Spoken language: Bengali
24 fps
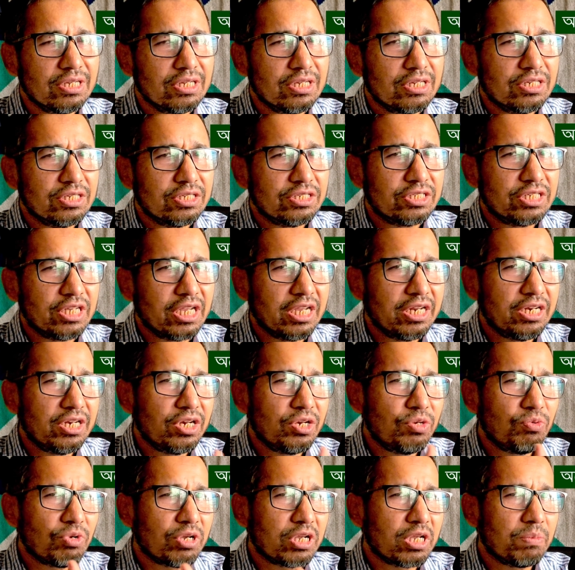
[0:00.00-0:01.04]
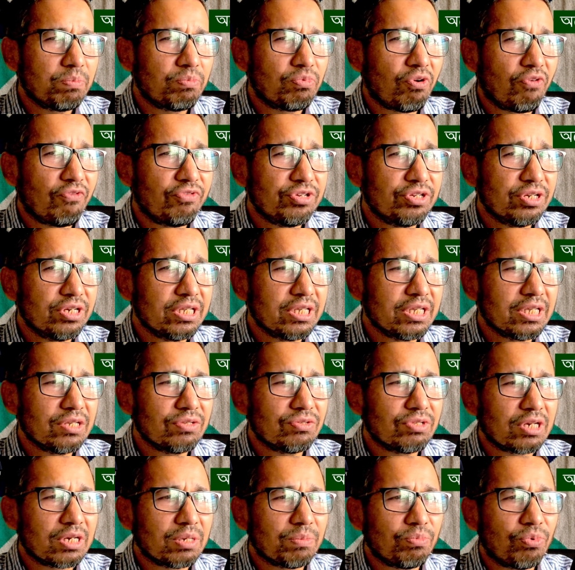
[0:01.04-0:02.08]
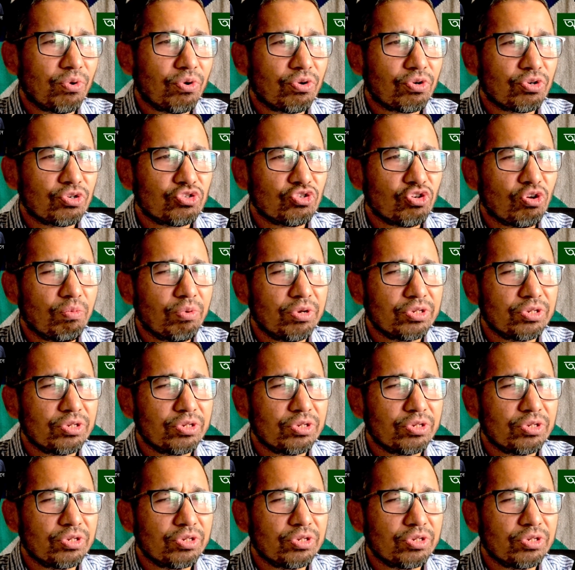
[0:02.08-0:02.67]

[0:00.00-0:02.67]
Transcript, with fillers: করি সেই নেটওয়ার্কের প্রভিশনিং কিন্তু একটা বড়